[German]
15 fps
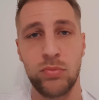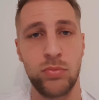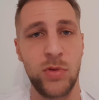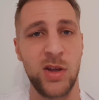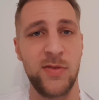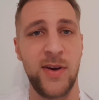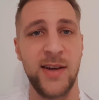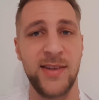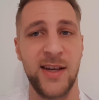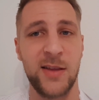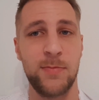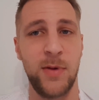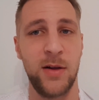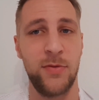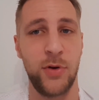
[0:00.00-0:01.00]
Das war es
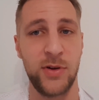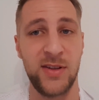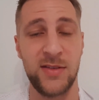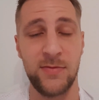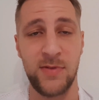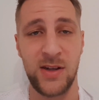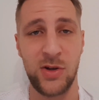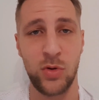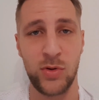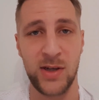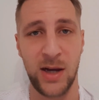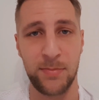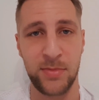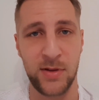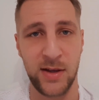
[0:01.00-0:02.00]
erstmal von diesem Video.
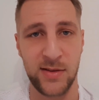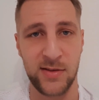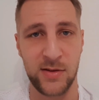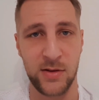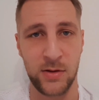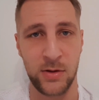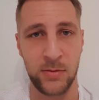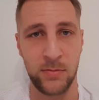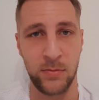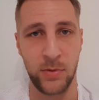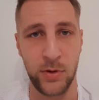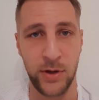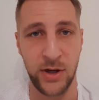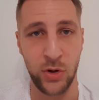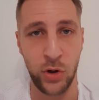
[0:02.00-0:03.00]
Ihr habt jetzt ähm,
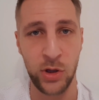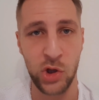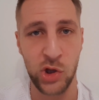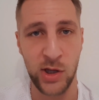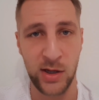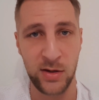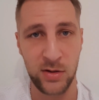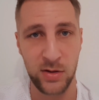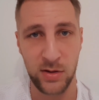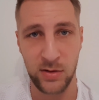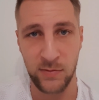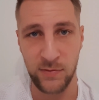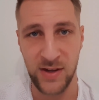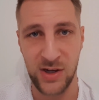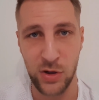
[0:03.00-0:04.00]
den neuen Stand.
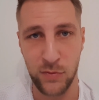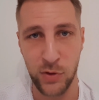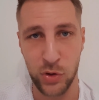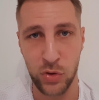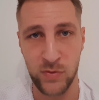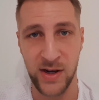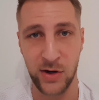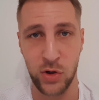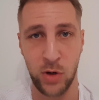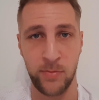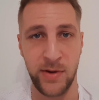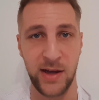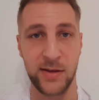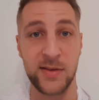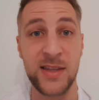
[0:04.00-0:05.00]
Ein Video wird wieder
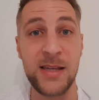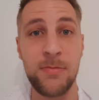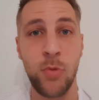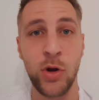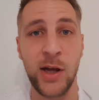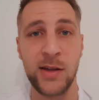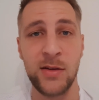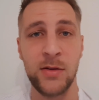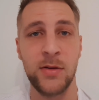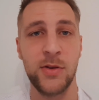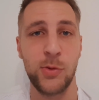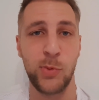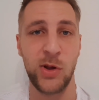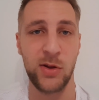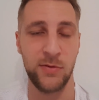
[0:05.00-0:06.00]
kommen nach sieben Monaten,
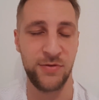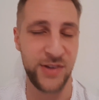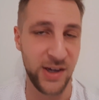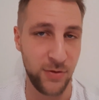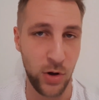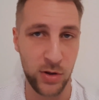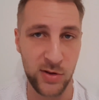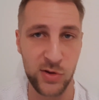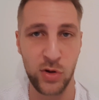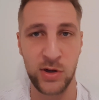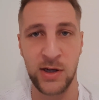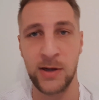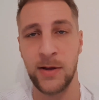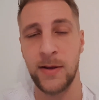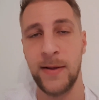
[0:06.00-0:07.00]
sprich in vier Wochen
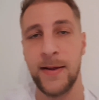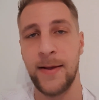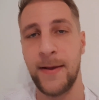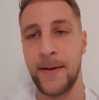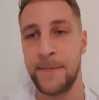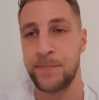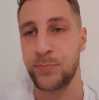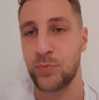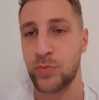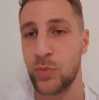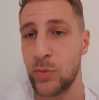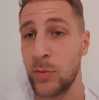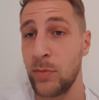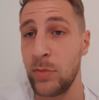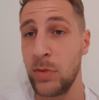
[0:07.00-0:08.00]
circa.
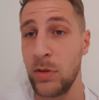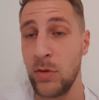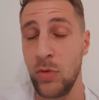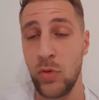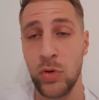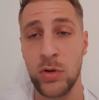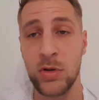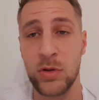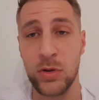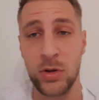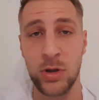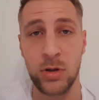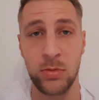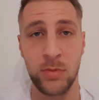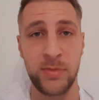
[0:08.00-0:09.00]
Und
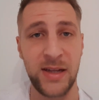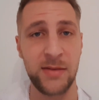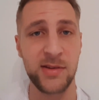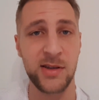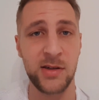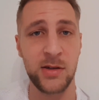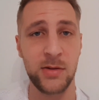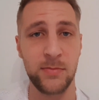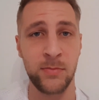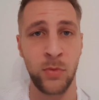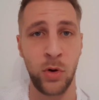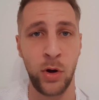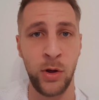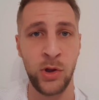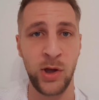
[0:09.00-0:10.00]
äh, in dem Sinne,
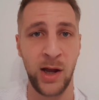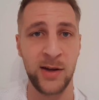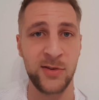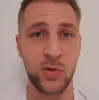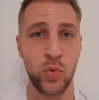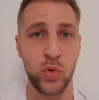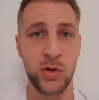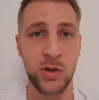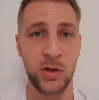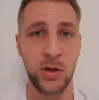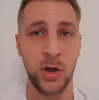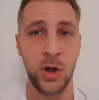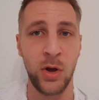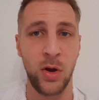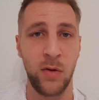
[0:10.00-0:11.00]
euch alles
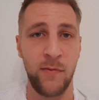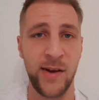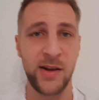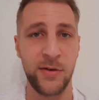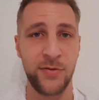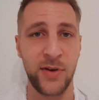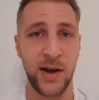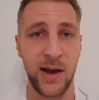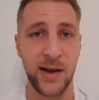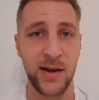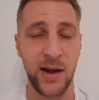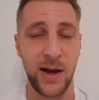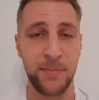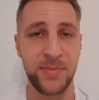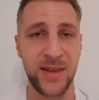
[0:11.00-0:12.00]
Gute. Und wenn ihr
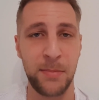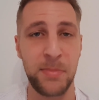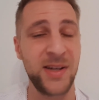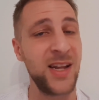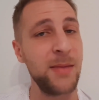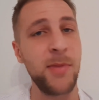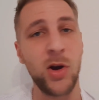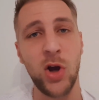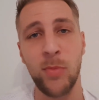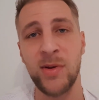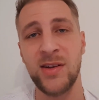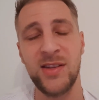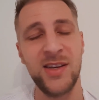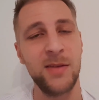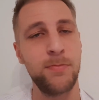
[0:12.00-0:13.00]
Fragen habt, dann bitte immer
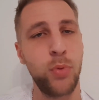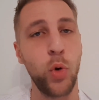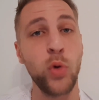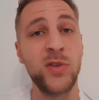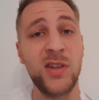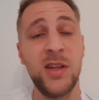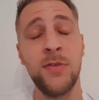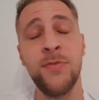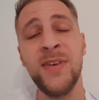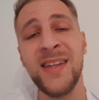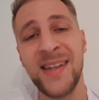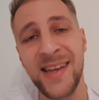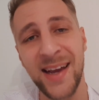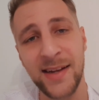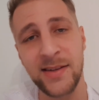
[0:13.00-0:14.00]
kommentieren, positiv wie
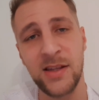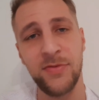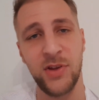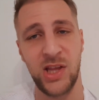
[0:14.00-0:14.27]
negativ.